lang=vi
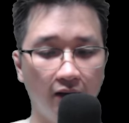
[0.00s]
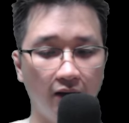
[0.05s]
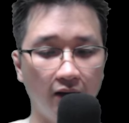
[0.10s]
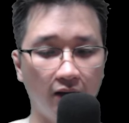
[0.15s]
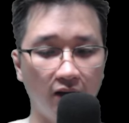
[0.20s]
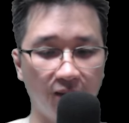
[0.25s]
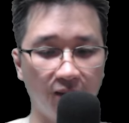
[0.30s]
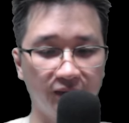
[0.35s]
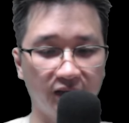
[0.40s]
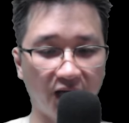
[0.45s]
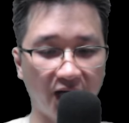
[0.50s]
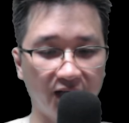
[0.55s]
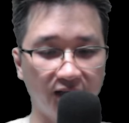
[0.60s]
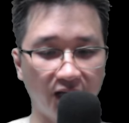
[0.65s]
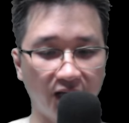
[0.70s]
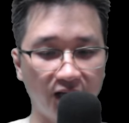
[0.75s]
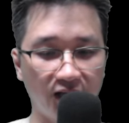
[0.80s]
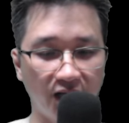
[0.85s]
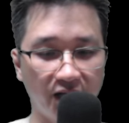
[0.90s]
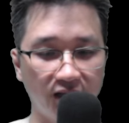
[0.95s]
Âm thanh
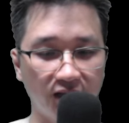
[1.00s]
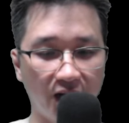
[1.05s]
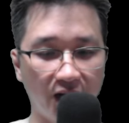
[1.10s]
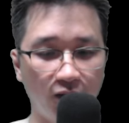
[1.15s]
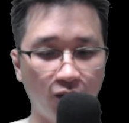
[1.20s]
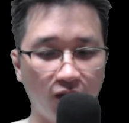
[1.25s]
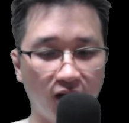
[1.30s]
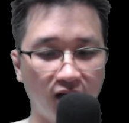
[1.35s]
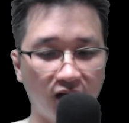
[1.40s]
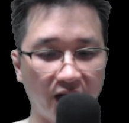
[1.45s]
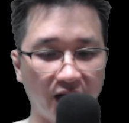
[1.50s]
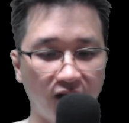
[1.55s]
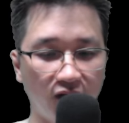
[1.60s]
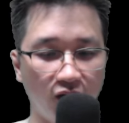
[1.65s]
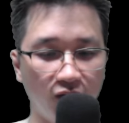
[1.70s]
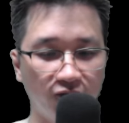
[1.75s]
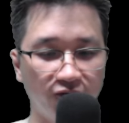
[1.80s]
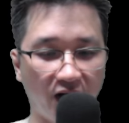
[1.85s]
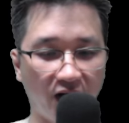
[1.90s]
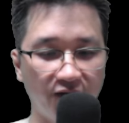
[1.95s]
tinh linh đế quân lạnh
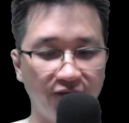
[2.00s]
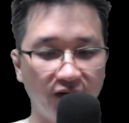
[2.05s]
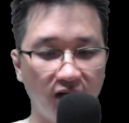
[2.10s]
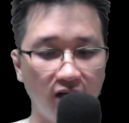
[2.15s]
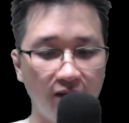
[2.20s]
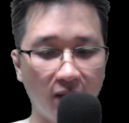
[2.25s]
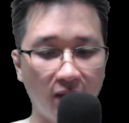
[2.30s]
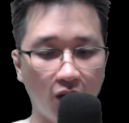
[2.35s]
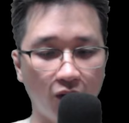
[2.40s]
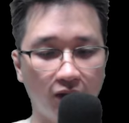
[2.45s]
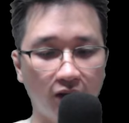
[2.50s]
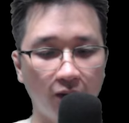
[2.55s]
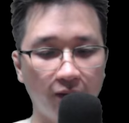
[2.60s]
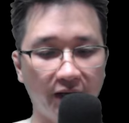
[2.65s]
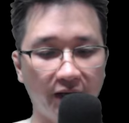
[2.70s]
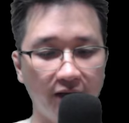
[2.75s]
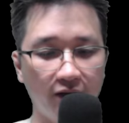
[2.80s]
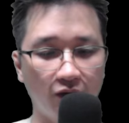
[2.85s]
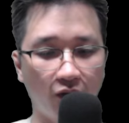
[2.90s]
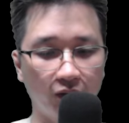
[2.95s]
lùng phá vỡ bầu không
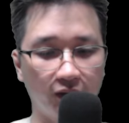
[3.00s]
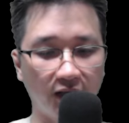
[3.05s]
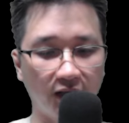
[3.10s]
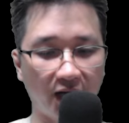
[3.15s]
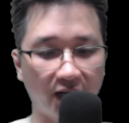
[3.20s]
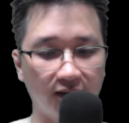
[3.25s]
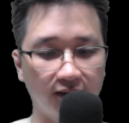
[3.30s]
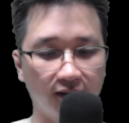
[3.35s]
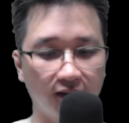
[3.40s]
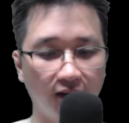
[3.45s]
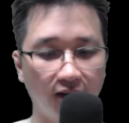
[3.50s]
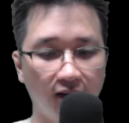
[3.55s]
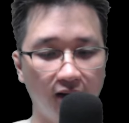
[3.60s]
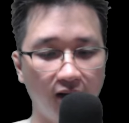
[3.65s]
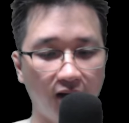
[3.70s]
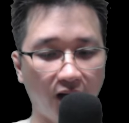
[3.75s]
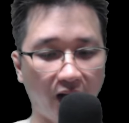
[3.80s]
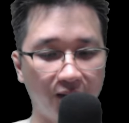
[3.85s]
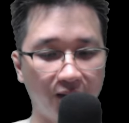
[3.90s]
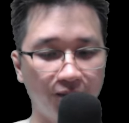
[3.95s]
khí ngột ngạt.
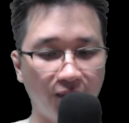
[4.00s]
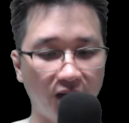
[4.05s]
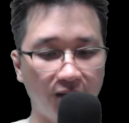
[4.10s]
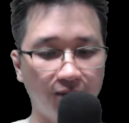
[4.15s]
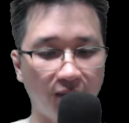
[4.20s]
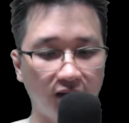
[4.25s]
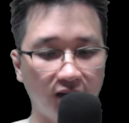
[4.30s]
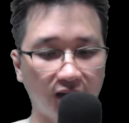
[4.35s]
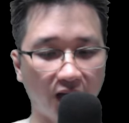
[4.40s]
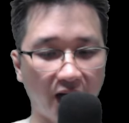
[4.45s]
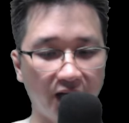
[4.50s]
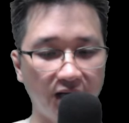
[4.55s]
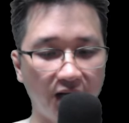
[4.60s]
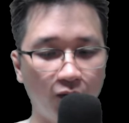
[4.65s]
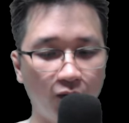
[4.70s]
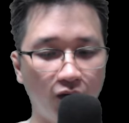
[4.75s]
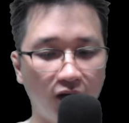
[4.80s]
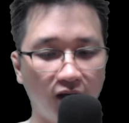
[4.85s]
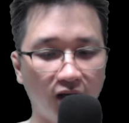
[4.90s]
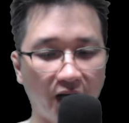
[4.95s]
Ánh mắt Bắc Thái đế
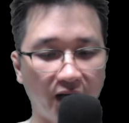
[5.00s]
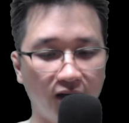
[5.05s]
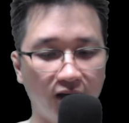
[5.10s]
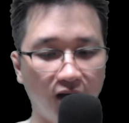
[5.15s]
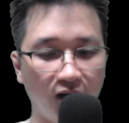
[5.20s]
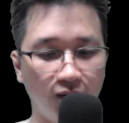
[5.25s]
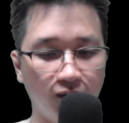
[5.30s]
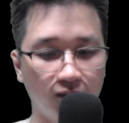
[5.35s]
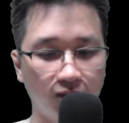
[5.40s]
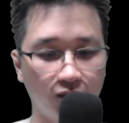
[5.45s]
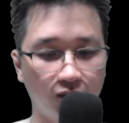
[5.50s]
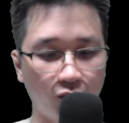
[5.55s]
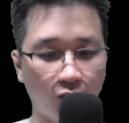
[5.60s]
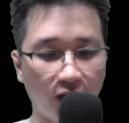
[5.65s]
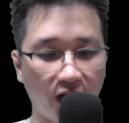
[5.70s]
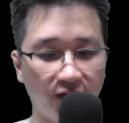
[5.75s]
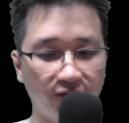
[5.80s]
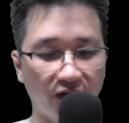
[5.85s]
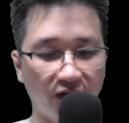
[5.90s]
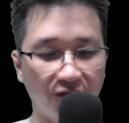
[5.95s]
quân lạnh lùng
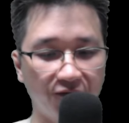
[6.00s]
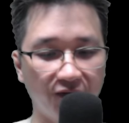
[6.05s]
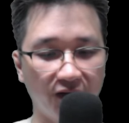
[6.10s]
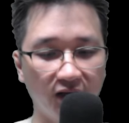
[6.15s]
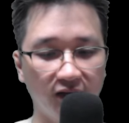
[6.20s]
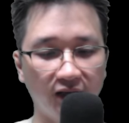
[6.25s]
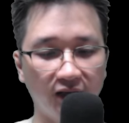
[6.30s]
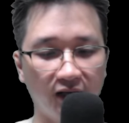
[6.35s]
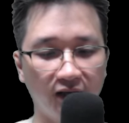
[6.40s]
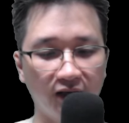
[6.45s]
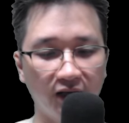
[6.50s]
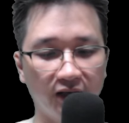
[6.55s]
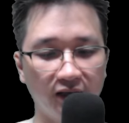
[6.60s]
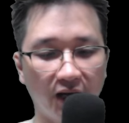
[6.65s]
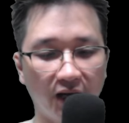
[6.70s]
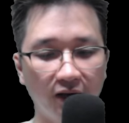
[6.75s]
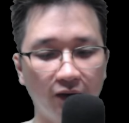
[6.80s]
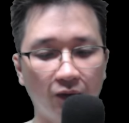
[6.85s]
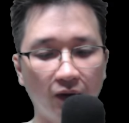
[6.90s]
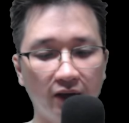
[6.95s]
quét về phía tinh linh
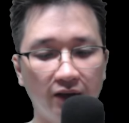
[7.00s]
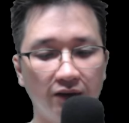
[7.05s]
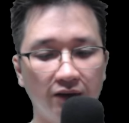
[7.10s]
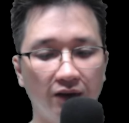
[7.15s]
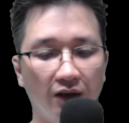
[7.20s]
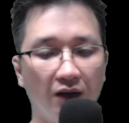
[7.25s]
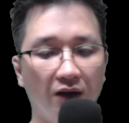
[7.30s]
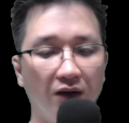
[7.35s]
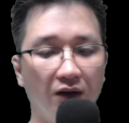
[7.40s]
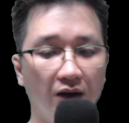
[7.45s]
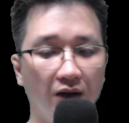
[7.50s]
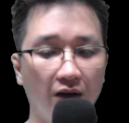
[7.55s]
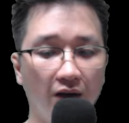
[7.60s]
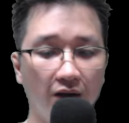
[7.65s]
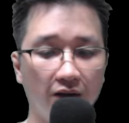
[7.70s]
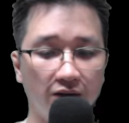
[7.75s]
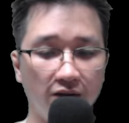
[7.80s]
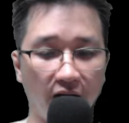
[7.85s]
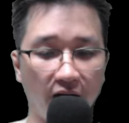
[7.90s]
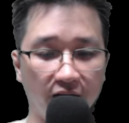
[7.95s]
đế quân.
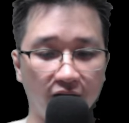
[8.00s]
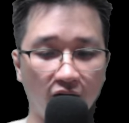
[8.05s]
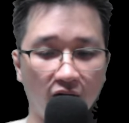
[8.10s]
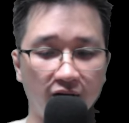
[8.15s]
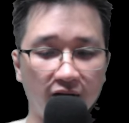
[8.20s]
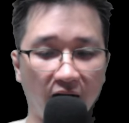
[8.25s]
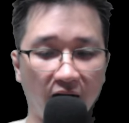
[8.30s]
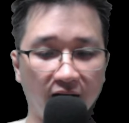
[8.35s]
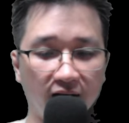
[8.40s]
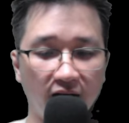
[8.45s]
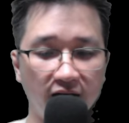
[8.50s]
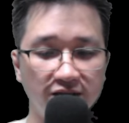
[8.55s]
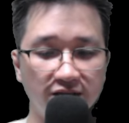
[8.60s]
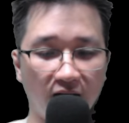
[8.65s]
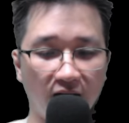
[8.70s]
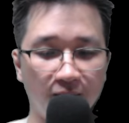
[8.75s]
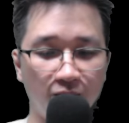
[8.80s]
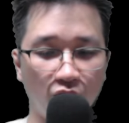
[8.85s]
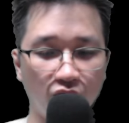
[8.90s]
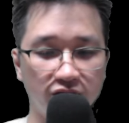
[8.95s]
Người rõ ràng đây chỉ
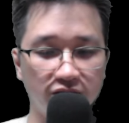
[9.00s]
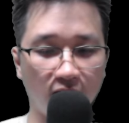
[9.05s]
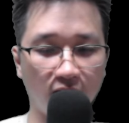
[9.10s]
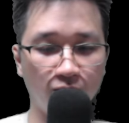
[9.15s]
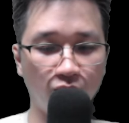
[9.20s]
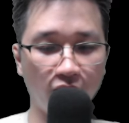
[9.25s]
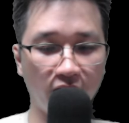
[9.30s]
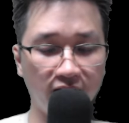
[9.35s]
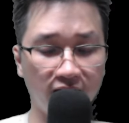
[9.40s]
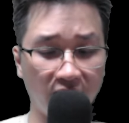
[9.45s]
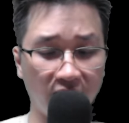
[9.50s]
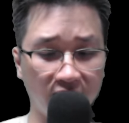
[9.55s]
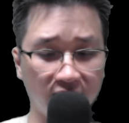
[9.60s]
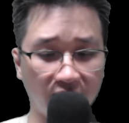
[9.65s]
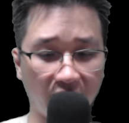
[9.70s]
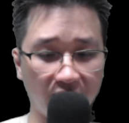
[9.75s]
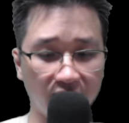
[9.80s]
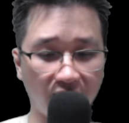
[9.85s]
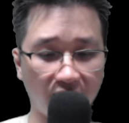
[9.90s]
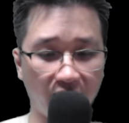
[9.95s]
là một trong nguyên nhân
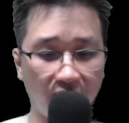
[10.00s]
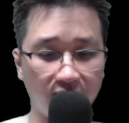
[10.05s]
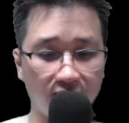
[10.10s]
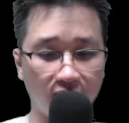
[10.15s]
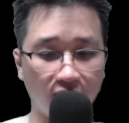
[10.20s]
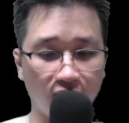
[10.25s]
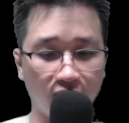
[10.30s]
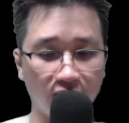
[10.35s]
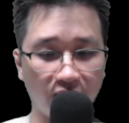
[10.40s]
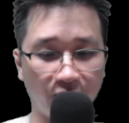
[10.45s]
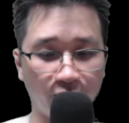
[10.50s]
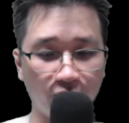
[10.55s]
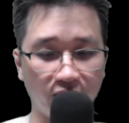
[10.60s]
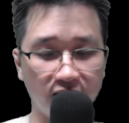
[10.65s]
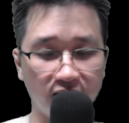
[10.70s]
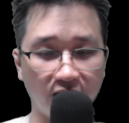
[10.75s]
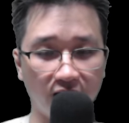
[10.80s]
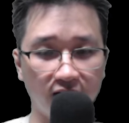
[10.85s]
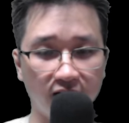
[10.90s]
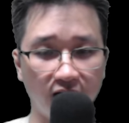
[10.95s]
tàn tác, còn là nguyên
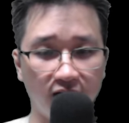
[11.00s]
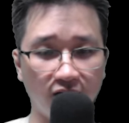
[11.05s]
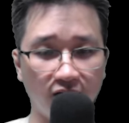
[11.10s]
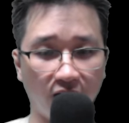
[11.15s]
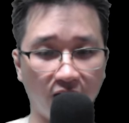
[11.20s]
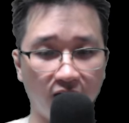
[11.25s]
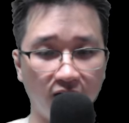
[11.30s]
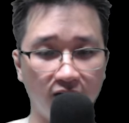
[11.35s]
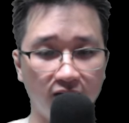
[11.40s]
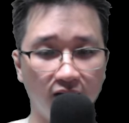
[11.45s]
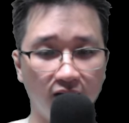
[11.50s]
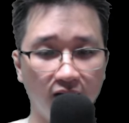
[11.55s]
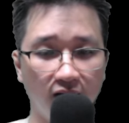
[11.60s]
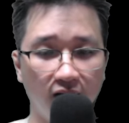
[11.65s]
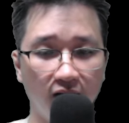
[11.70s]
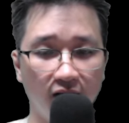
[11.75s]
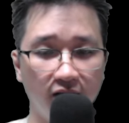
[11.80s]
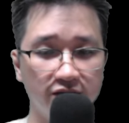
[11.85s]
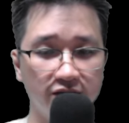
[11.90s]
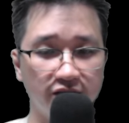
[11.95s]
nhân rất nhỏ.
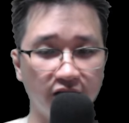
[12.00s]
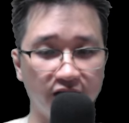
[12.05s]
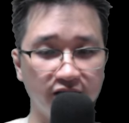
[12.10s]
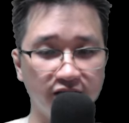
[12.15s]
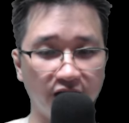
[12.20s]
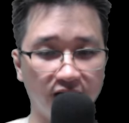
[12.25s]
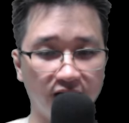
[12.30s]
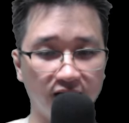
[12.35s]
Chân chính